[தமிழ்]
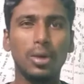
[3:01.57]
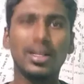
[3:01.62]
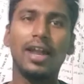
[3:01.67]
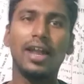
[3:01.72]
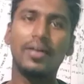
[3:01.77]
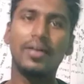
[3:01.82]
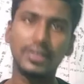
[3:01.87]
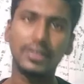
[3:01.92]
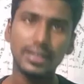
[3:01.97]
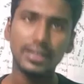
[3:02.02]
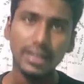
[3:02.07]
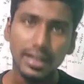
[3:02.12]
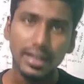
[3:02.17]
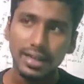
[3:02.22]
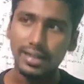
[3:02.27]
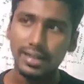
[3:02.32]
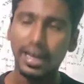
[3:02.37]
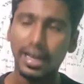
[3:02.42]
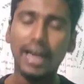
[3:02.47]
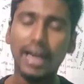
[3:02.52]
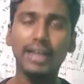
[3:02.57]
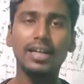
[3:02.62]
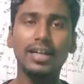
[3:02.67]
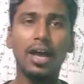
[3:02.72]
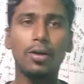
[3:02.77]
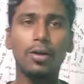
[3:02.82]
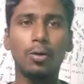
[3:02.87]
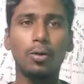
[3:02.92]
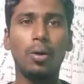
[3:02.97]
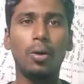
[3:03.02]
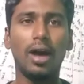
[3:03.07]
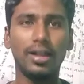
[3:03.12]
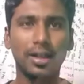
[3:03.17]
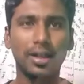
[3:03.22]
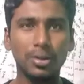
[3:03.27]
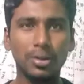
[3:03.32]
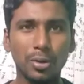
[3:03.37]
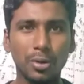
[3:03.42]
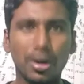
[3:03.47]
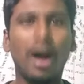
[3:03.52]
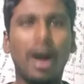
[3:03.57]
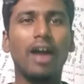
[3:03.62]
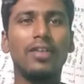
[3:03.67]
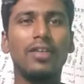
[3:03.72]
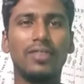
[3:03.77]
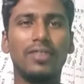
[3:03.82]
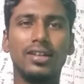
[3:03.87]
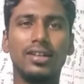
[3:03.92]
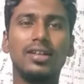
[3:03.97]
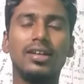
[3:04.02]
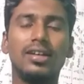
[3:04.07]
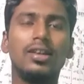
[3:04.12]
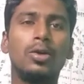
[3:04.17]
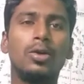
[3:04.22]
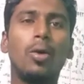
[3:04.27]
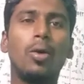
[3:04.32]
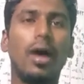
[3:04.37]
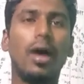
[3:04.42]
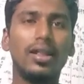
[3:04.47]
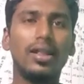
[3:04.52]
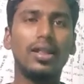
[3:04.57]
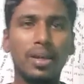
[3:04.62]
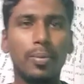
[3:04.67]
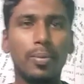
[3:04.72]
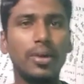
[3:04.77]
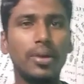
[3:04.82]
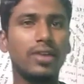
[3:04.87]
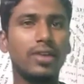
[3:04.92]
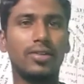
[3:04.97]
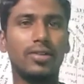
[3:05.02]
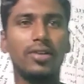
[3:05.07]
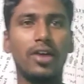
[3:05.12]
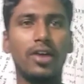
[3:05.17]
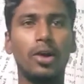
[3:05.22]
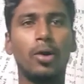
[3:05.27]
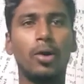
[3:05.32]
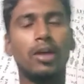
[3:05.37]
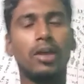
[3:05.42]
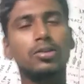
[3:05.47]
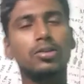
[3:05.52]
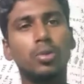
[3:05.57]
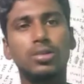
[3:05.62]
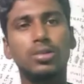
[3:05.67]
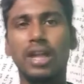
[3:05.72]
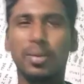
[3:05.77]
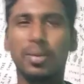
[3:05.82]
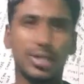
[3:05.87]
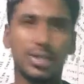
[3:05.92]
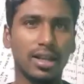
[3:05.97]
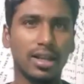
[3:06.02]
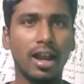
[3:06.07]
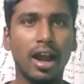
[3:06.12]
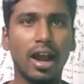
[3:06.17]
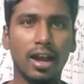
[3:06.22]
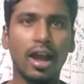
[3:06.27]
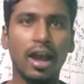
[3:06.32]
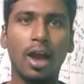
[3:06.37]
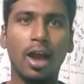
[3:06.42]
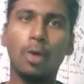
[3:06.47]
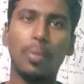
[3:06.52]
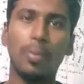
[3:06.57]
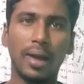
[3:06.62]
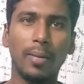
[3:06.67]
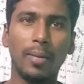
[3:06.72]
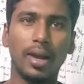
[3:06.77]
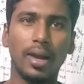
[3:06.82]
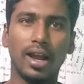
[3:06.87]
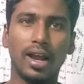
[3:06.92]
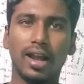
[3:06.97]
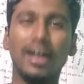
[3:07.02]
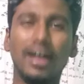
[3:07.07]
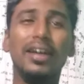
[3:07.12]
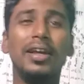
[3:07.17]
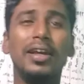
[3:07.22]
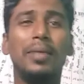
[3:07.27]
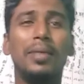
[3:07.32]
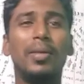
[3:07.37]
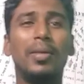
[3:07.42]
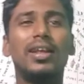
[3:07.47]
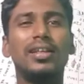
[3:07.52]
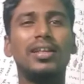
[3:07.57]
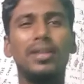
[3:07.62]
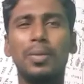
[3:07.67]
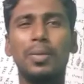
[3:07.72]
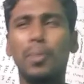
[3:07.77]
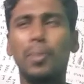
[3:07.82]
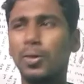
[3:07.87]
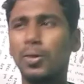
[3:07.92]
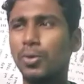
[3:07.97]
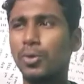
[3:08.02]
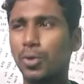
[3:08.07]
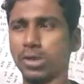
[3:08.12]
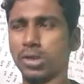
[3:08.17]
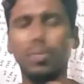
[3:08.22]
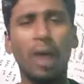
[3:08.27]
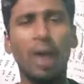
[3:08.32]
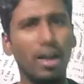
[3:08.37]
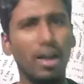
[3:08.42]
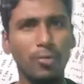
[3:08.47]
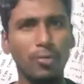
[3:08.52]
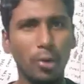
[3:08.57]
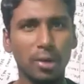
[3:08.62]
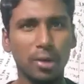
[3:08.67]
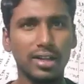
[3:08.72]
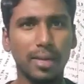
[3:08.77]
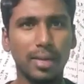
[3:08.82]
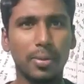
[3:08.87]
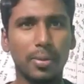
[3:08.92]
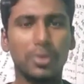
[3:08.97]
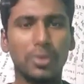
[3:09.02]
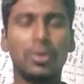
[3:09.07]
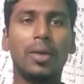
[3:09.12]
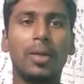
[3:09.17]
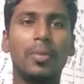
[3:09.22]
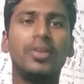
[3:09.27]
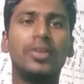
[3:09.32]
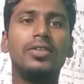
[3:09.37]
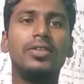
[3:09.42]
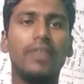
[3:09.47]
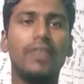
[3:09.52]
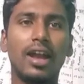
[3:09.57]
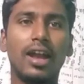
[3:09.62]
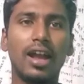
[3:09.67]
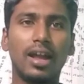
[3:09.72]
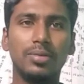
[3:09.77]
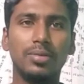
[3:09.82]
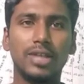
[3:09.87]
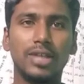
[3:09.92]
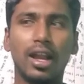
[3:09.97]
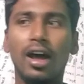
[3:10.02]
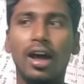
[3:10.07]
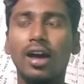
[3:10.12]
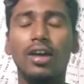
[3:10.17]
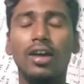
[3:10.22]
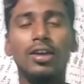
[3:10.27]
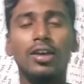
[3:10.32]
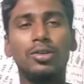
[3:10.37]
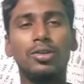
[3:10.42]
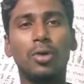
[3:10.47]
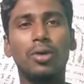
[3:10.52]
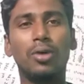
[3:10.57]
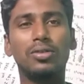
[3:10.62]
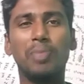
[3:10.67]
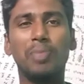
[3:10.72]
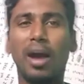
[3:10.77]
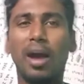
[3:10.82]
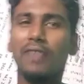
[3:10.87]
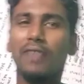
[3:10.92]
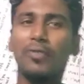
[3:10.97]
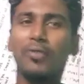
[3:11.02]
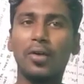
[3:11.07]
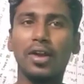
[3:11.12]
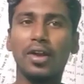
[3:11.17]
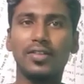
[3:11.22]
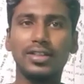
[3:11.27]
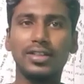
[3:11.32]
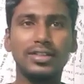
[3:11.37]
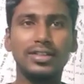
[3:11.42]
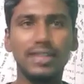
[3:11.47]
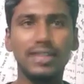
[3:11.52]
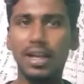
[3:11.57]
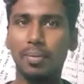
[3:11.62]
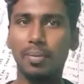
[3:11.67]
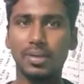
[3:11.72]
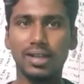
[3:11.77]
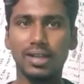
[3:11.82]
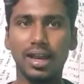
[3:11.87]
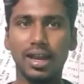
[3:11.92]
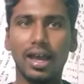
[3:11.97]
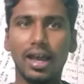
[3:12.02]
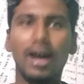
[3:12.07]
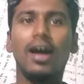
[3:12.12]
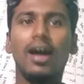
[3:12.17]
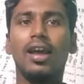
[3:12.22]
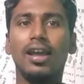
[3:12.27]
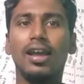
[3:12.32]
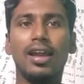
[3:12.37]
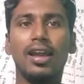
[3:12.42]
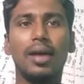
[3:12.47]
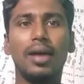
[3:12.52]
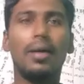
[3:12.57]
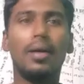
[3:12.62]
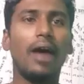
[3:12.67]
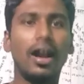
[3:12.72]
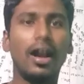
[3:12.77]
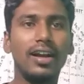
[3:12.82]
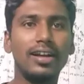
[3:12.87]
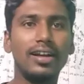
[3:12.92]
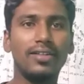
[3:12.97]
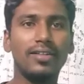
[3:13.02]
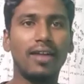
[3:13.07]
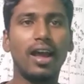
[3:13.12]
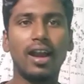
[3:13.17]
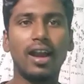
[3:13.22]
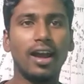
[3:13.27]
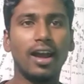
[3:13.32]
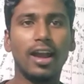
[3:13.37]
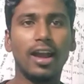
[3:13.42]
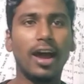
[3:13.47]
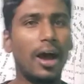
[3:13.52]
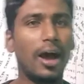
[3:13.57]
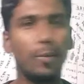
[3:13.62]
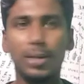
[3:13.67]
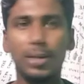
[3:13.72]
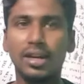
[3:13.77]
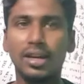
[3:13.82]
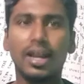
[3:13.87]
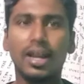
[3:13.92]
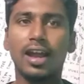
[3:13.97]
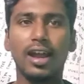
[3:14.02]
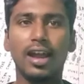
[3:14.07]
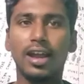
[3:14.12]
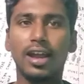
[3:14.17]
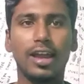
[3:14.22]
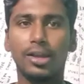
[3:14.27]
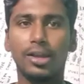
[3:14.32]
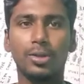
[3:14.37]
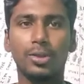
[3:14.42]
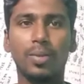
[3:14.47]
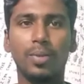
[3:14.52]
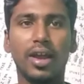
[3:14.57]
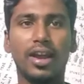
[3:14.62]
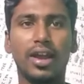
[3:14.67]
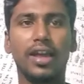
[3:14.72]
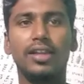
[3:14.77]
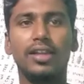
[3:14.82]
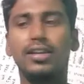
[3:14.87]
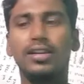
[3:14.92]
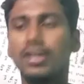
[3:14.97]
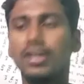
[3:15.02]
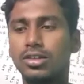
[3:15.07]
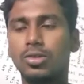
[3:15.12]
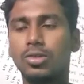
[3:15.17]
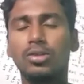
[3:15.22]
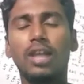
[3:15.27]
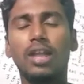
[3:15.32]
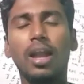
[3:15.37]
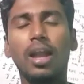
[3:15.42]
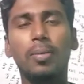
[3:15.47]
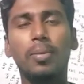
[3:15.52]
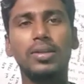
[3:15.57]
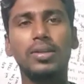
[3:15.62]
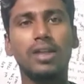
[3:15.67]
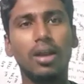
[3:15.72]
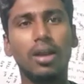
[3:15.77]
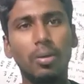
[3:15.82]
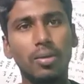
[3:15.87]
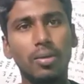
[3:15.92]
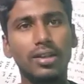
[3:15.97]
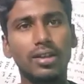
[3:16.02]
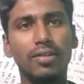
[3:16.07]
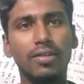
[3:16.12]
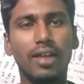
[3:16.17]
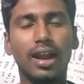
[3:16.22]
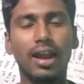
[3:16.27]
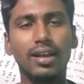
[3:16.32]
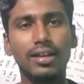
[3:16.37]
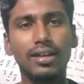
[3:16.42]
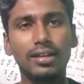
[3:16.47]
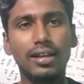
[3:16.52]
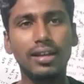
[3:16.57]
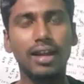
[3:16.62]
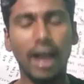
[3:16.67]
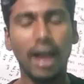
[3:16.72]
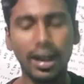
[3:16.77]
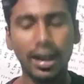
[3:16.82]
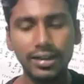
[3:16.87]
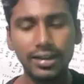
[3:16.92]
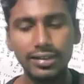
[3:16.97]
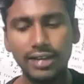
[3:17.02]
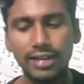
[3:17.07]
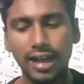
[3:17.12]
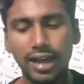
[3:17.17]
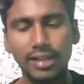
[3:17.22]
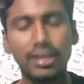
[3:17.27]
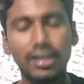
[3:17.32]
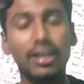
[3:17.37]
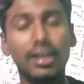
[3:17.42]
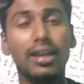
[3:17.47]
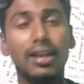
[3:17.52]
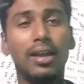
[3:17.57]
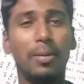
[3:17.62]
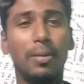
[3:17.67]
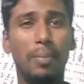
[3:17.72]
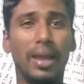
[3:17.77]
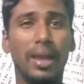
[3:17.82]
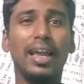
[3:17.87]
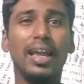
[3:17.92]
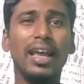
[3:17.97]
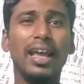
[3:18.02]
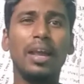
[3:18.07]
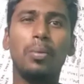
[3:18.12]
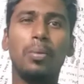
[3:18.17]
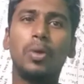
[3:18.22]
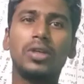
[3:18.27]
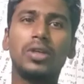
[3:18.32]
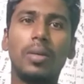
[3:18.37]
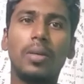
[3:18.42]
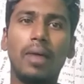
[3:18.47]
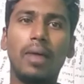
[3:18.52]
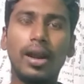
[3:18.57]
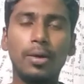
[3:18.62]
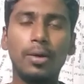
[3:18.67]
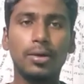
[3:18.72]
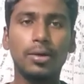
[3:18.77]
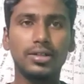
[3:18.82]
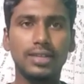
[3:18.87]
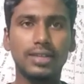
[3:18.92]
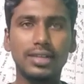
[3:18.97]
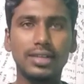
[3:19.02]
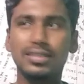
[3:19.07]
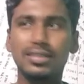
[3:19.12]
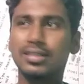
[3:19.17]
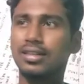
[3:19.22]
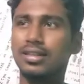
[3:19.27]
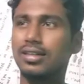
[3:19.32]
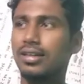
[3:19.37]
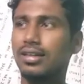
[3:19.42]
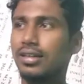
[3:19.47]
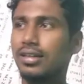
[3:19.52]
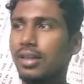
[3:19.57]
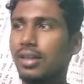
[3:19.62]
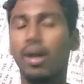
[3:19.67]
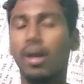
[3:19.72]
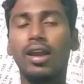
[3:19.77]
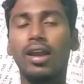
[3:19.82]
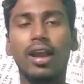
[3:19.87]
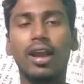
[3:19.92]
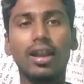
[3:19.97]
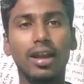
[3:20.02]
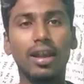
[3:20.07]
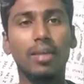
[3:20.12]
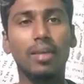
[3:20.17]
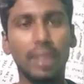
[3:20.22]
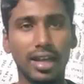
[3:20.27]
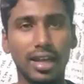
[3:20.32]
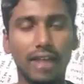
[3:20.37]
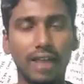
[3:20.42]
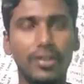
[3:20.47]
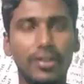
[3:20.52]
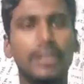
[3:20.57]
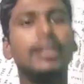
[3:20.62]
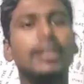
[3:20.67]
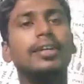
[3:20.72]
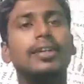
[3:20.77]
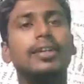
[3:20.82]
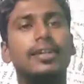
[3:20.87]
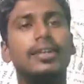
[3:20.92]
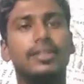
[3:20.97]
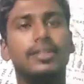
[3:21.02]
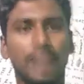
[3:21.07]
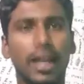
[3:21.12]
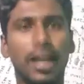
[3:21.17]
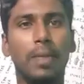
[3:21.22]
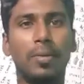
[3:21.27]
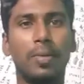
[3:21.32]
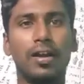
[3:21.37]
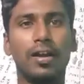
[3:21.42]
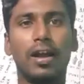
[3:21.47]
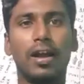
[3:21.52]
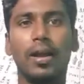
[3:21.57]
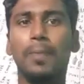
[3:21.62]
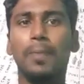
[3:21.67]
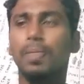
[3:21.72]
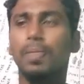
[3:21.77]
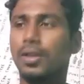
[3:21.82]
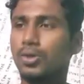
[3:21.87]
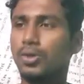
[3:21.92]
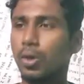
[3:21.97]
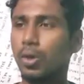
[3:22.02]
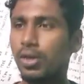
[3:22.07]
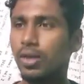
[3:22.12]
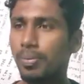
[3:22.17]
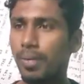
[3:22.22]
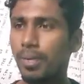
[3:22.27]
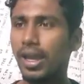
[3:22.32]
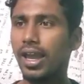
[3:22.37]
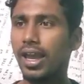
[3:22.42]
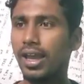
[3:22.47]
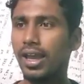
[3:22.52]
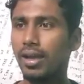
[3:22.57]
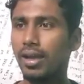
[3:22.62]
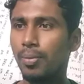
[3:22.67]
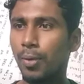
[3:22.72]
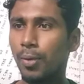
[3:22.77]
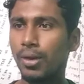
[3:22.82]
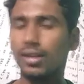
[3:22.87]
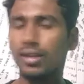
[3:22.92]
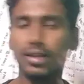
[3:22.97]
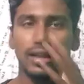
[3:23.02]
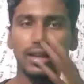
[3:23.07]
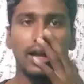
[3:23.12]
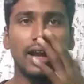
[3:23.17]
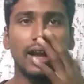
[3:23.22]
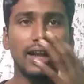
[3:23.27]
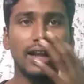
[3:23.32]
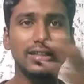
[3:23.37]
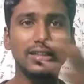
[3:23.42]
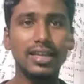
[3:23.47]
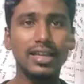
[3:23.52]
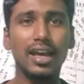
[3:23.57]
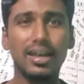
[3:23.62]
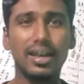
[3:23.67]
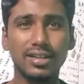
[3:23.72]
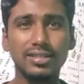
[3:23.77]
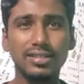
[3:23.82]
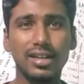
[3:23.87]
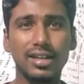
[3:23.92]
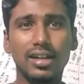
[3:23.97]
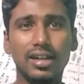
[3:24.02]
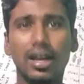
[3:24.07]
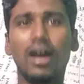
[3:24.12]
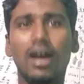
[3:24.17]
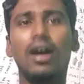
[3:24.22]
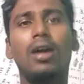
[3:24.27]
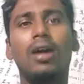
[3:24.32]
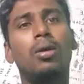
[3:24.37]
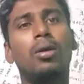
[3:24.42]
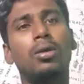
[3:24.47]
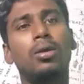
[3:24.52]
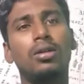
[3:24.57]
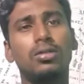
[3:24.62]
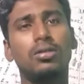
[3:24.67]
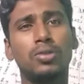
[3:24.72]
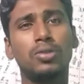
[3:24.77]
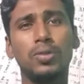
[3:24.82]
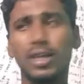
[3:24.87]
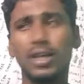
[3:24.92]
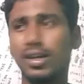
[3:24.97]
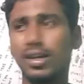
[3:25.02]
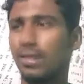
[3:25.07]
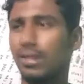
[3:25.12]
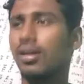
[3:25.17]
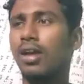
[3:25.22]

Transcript: இதெல்லாம் வந்து டைரக்டாக இருக்கும் அதாவது ஒரு ஹால் வந்து இருக்கும் அதில் போயிட்டு வந்து விளையாடுவாங்க ஸோ சின்ன பசங்களாம் அலோவ் பண்ண மாட்டாங்க பட் இப்போ வந்து ஒரு ஸ்மார்ட் ஃபோன் இருந்தால் போதும் நம்ம வந்து விளையாட ஆரம்பிச்சிடலாம் ஸோ ஸ்மார்ட் ஃபோனில் வந்து சின்ன பசங்களா இல்லை அடல்ட் விளையாடுறாங்களா அப்படின்ற கணக்கெலாம் எதுவுமே கிடையாது ஸோ சின்ன பசங்களும் வந்து விளையாண்டு இதில் அடிக்ட் ஆகி பயங்கர மோசமான ஒரு ஸ்ட்ரெஸ்ஸு இந்த மாதிரியான நிலைமைக்கெலாம் வந்து தள்ளப்படுறாங்க ஸோ இப்படியே போயிட்டு இருந்ததா கடைசியாக ரீசெண்டாக ஒரு சூசைடு